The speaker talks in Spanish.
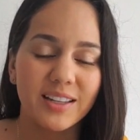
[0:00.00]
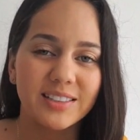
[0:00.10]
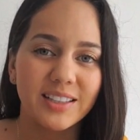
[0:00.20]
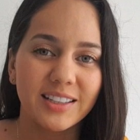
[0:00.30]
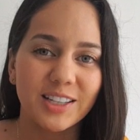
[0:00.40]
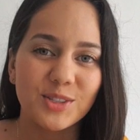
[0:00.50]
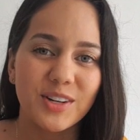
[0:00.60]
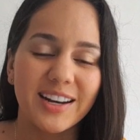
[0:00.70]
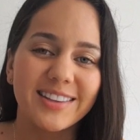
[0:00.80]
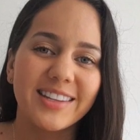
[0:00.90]
en
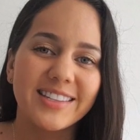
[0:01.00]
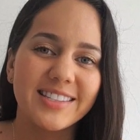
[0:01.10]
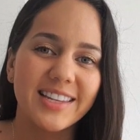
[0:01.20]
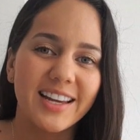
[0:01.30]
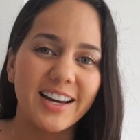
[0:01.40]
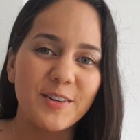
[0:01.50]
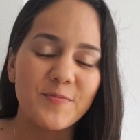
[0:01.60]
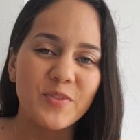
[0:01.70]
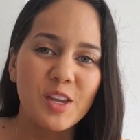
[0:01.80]
natación artística.